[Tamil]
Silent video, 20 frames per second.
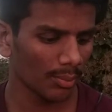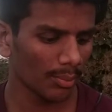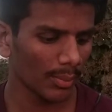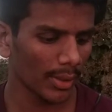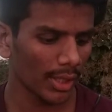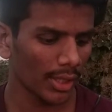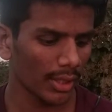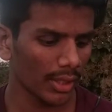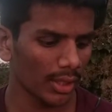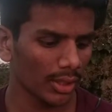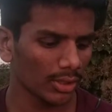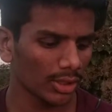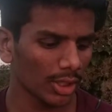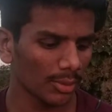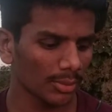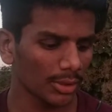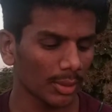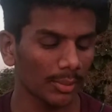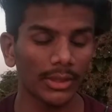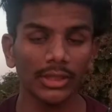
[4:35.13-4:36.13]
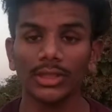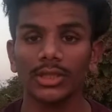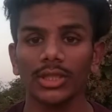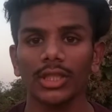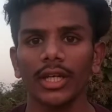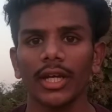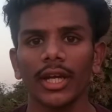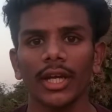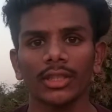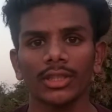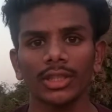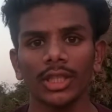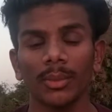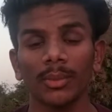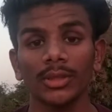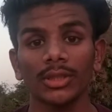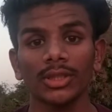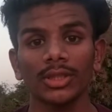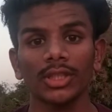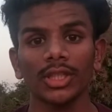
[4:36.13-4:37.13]
மை எக்ஸாம் செமஸ்டர்
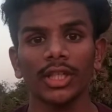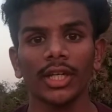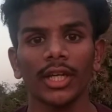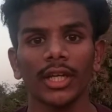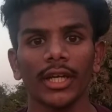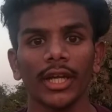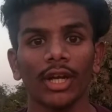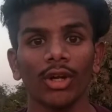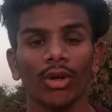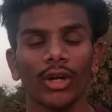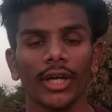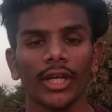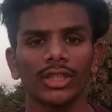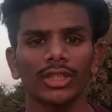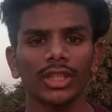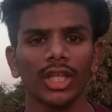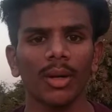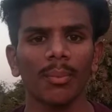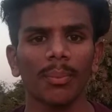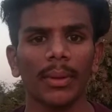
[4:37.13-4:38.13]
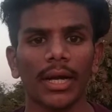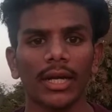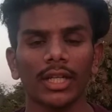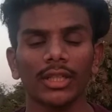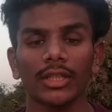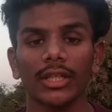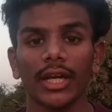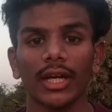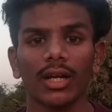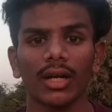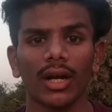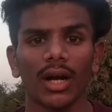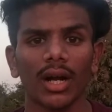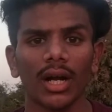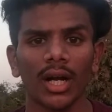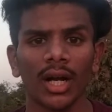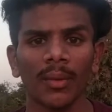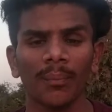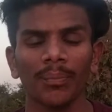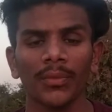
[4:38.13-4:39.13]
செமஸ்டர் என்னோட எக்ஸாம் பேட்டர்ன் கேட்டிருக்காங்க
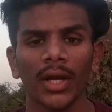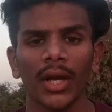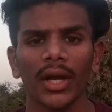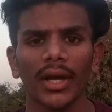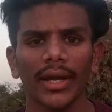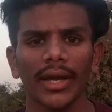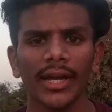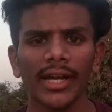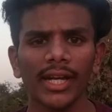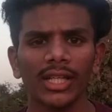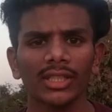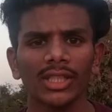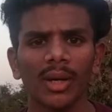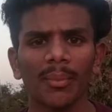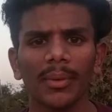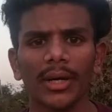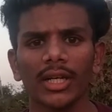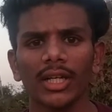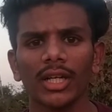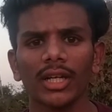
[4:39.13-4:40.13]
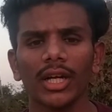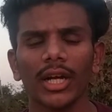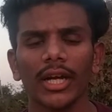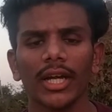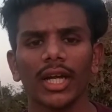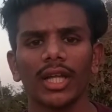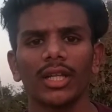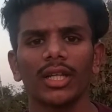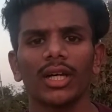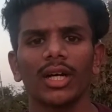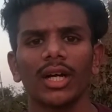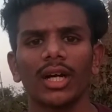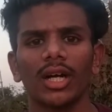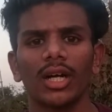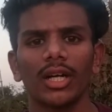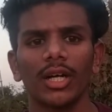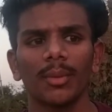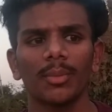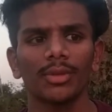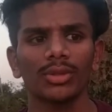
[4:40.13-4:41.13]
என் எக்ஸாம் பேட்டர்ன் கிடையாது
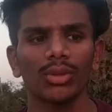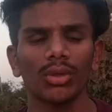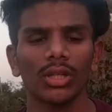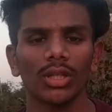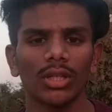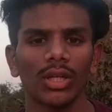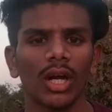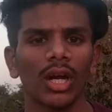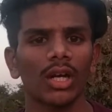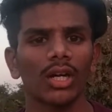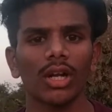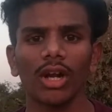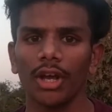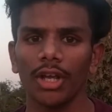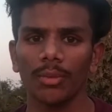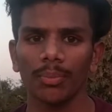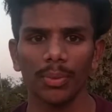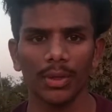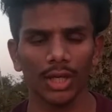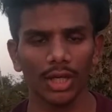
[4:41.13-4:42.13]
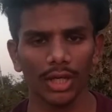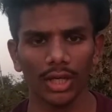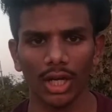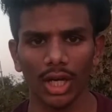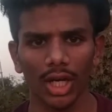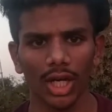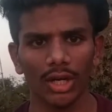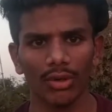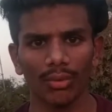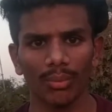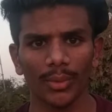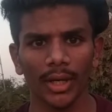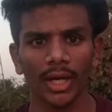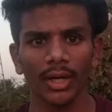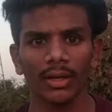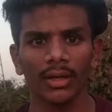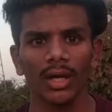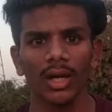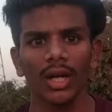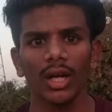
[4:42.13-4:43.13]
எப்படி சொல்றதுன்னா டிராயிங் பண்றதா அங்கவுமே
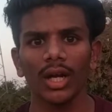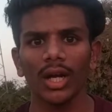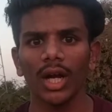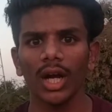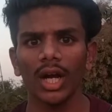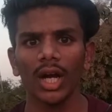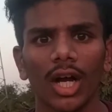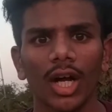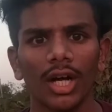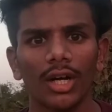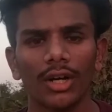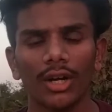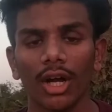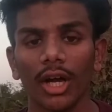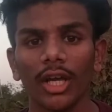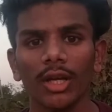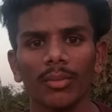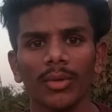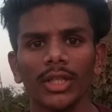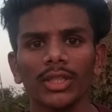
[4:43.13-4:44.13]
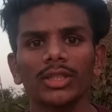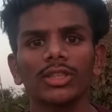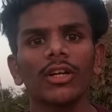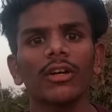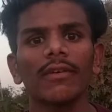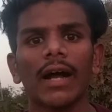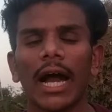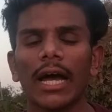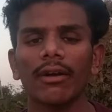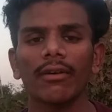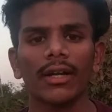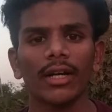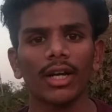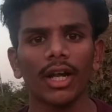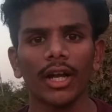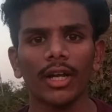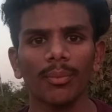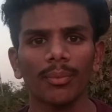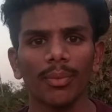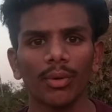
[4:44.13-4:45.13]
டிராயிங் மீன்ஸ் வேற வேற
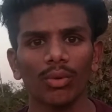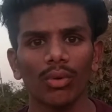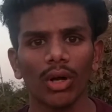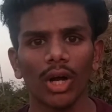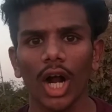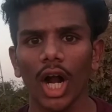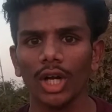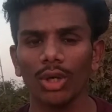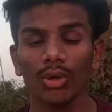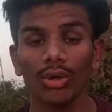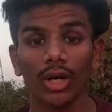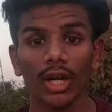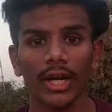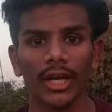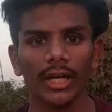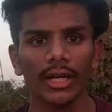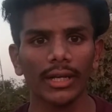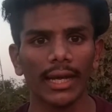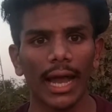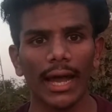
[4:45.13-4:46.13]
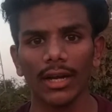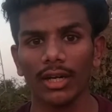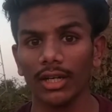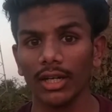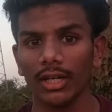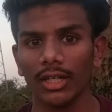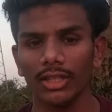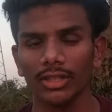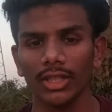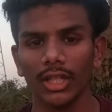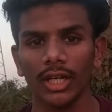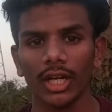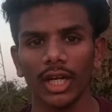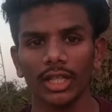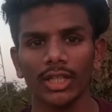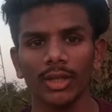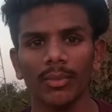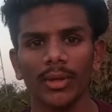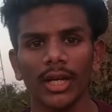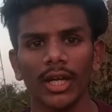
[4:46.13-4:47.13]
டிராயிங் பண்ணுவோம் கார்ட்டூன் டிராயிங் கேரக்டர் டிசைன்
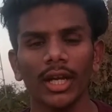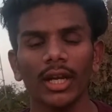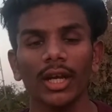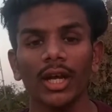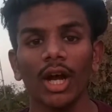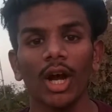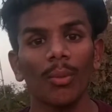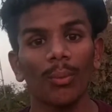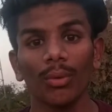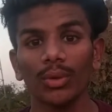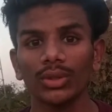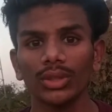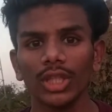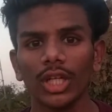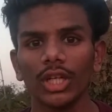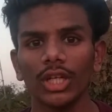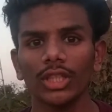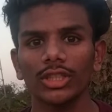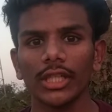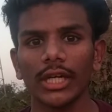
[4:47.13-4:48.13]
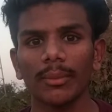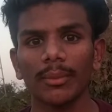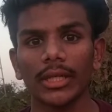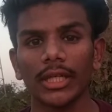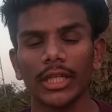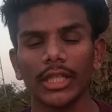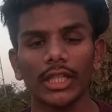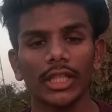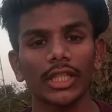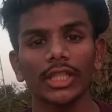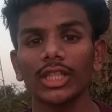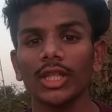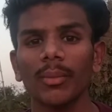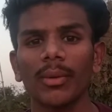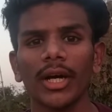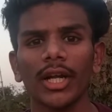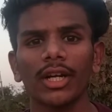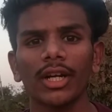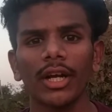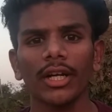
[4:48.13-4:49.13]
அந்த மாதிரி போஸ்டர் டிசைன் பண்றது இந்த
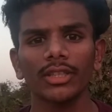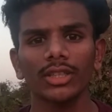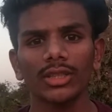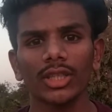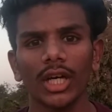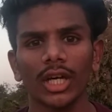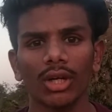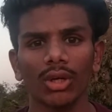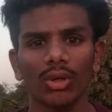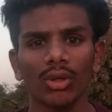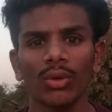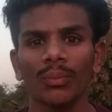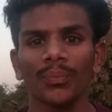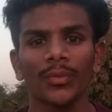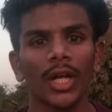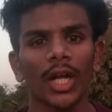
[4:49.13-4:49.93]
மாதிரி டிராயிங்ஸ் தான் இருக்கும்